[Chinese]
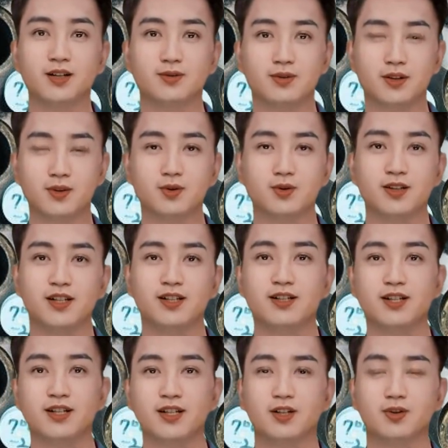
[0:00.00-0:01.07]
屏东县
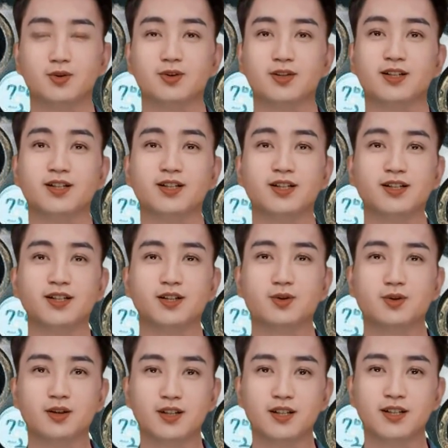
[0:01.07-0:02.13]
检验中心启
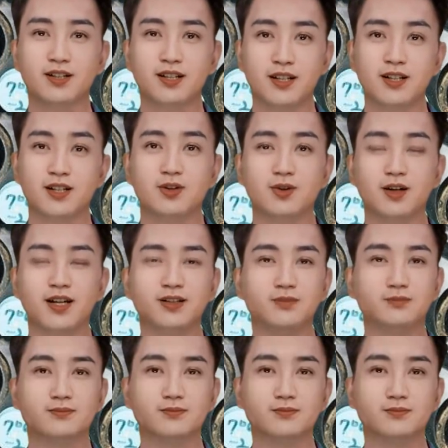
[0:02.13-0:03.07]
动可可检验专案，